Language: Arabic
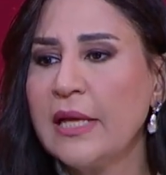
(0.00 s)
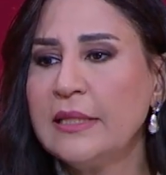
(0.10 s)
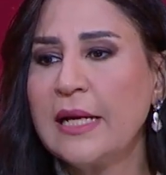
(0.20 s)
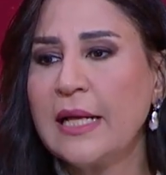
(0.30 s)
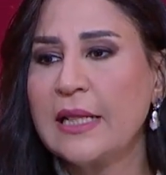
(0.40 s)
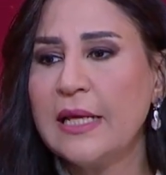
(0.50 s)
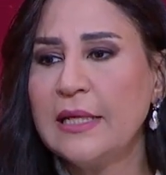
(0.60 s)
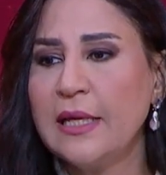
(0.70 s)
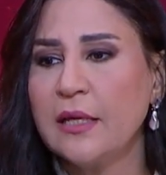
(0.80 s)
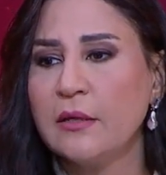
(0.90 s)
انك
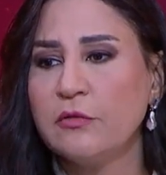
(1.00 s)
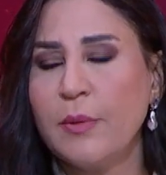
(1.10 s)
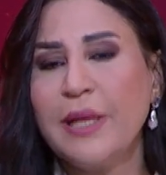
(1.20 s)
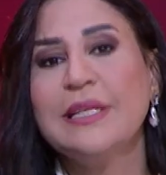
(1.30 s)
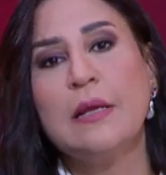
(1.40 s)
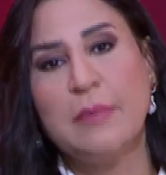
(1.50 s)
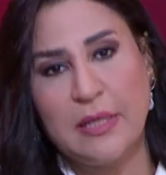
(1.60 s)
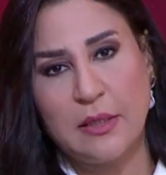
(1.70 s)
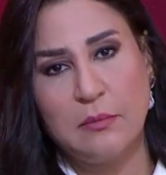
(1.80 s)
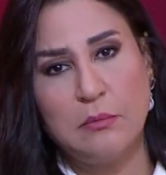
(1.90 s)
هتلاقيها في بعض
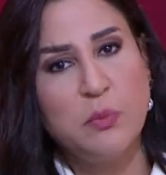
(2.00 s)
الاماكن